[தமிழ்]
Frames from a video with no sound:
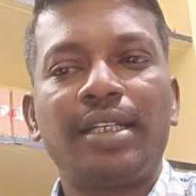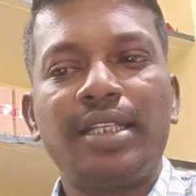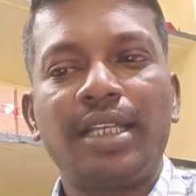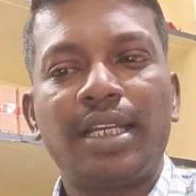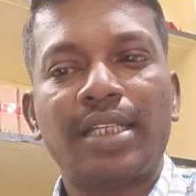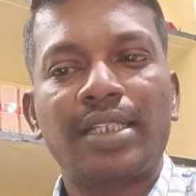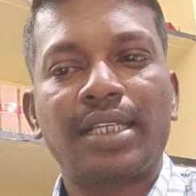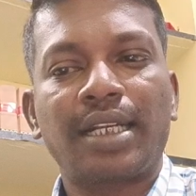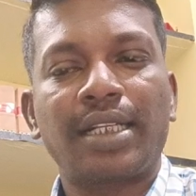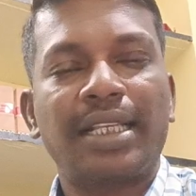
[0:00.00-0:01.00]

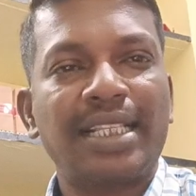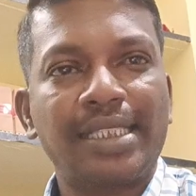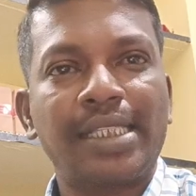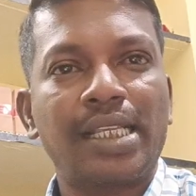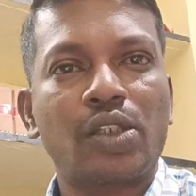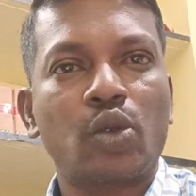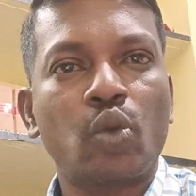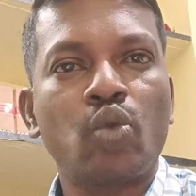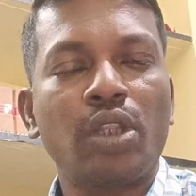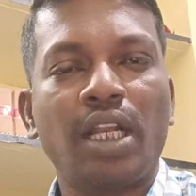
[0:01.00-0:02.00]
நீதியரசர் எஸ் எஸ்
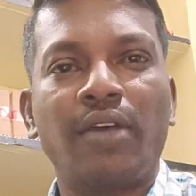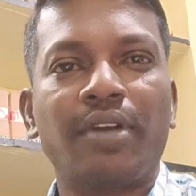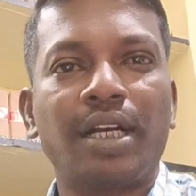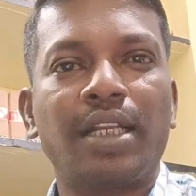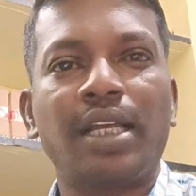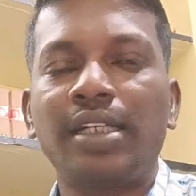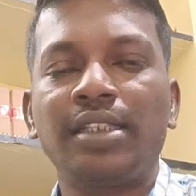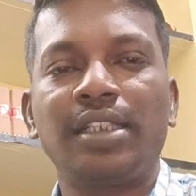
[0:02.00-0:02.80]
சுந்தர் அவர்கள் தான்